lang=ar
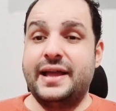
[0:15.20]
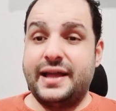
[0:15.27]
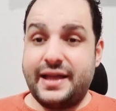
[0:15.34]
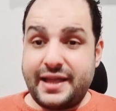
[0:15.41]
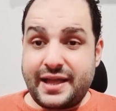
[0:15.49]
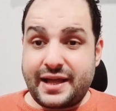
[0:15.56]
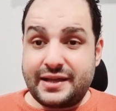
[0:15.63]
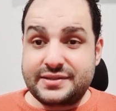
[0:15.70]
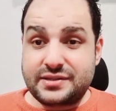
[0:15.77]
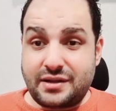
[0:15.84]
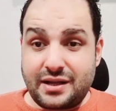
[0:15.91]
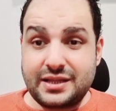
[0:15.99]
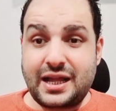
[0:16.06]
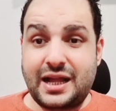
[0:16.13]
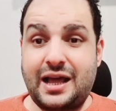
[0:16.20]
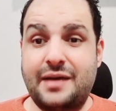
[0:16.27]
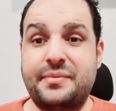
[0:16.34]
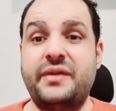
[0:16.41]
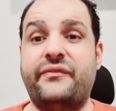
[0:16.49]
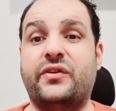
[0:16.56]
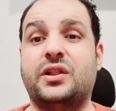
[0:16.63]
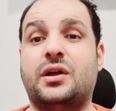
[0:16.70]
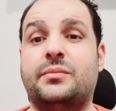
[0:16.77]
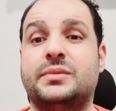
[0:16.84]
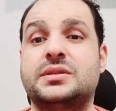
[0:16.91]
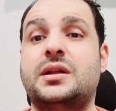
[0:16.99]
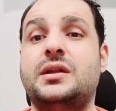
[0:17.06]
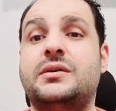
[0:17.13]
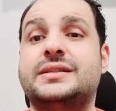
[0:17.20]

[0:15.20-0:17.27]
هي الصلاة على الحبيب فاللهم صل